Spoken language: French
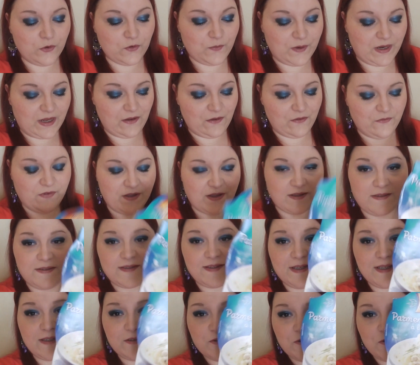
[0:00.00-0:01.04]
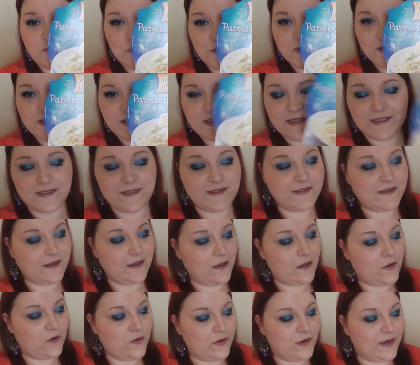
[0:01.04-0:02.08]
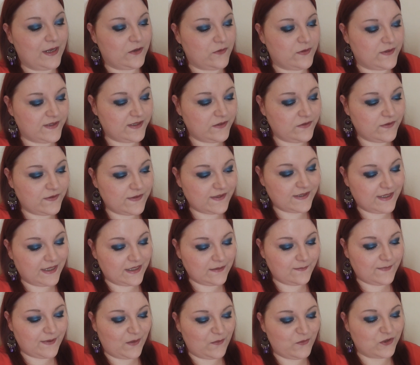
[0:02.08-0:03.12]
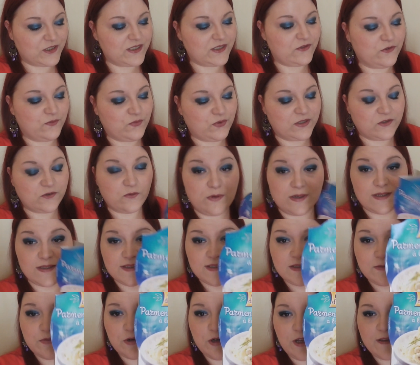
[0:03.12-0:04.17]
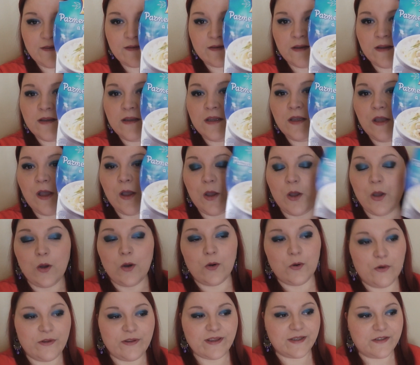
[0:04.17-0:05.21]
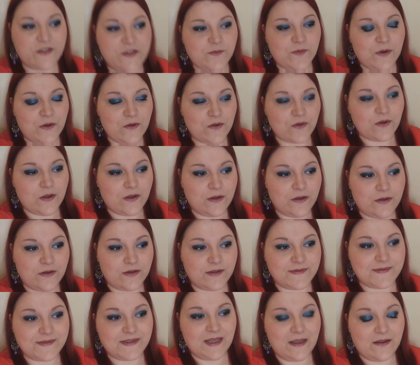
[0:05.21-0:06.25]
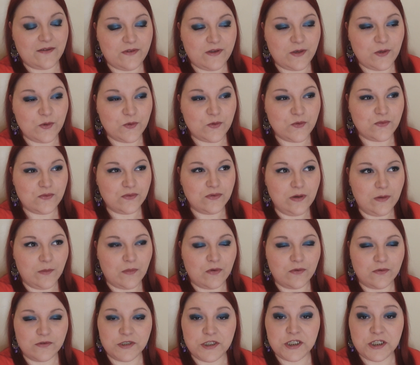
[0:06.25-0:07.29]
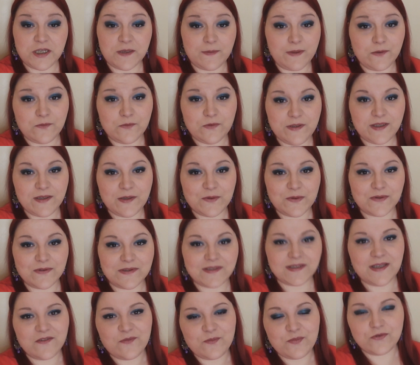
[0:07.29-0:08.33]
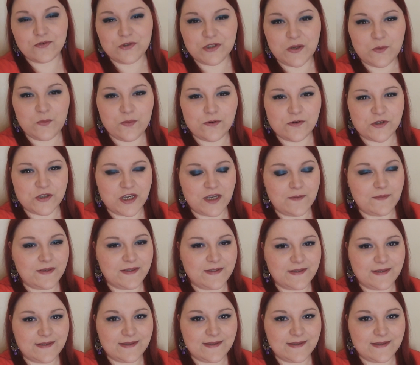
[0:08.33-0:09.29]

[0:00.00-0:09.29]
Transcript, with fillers: le plat en fait c'est celui-ci, c'est la cuisine de Sienne parmentier de poisson à la ciboulette. Honnêtement ça avait le goût, bon j'ai jamais goûté une conserve pour chat ou pour chien mais